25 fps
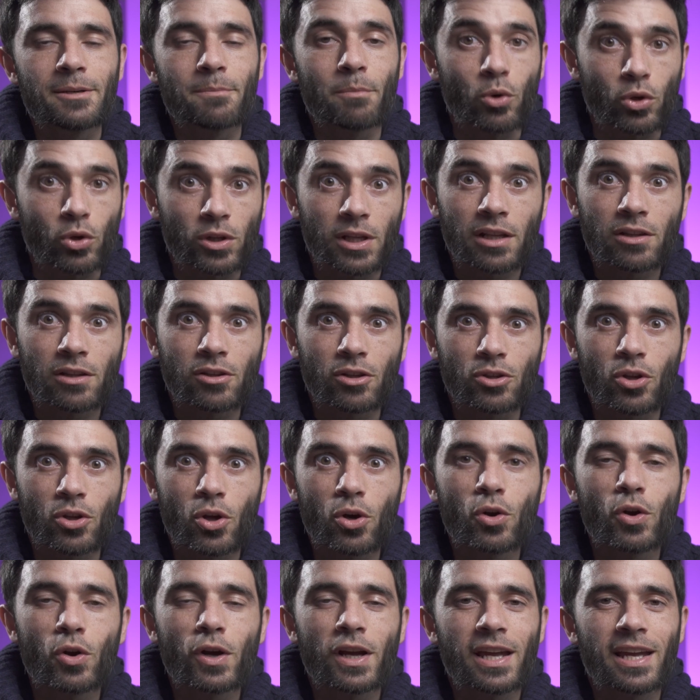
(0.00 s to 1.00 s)
Por tanto,
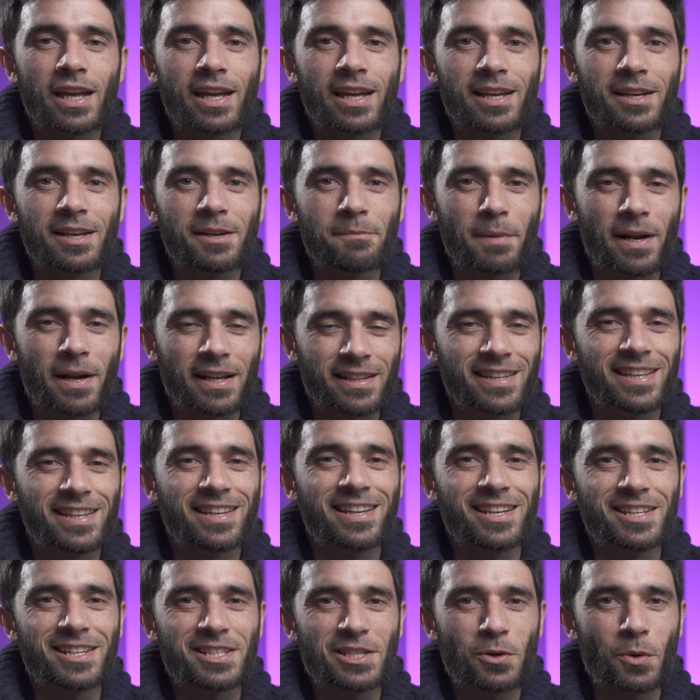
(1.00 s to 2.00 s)
todo lo que
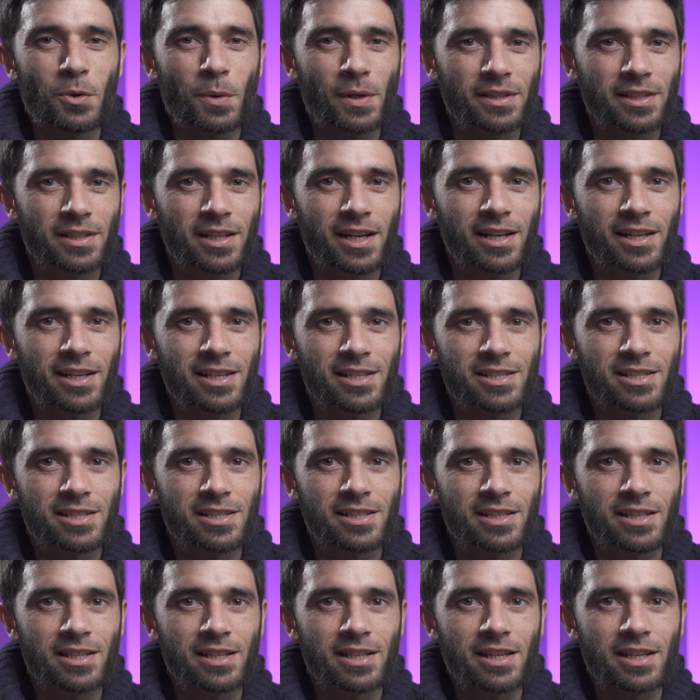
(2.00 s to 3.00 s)
practiques o entrenes,